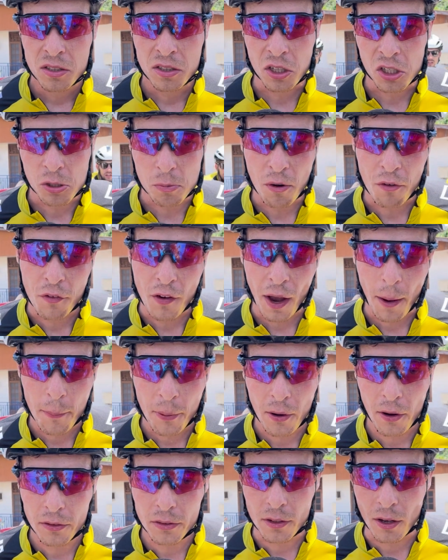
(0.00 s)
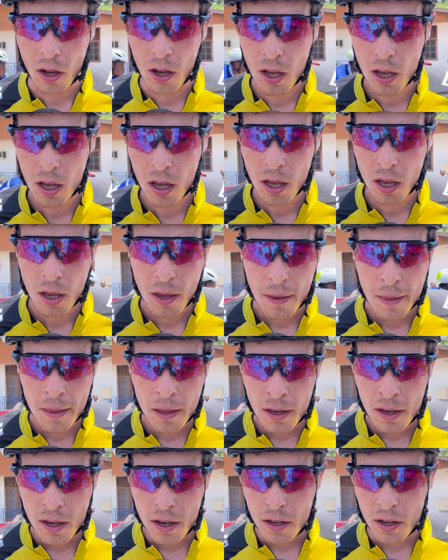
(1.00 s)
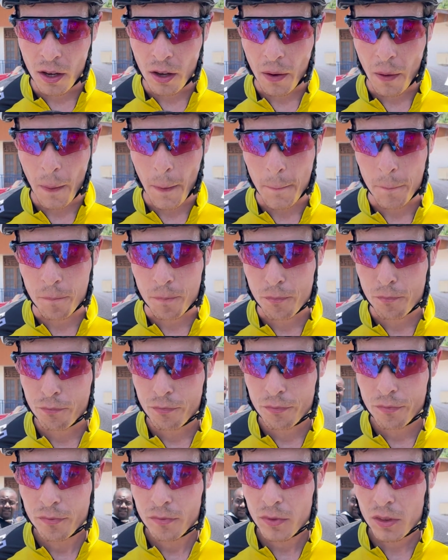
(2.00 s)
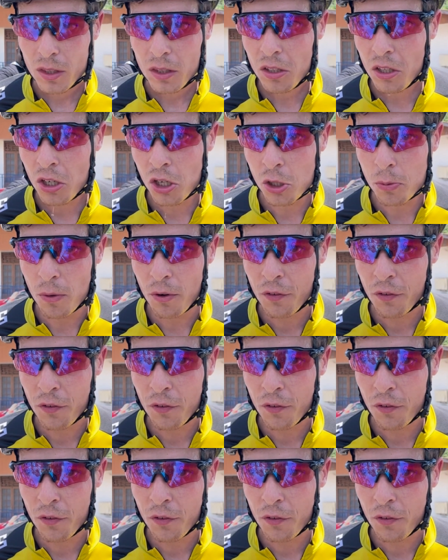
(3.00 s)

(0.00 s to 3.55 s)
Quand je me fais reprendre, je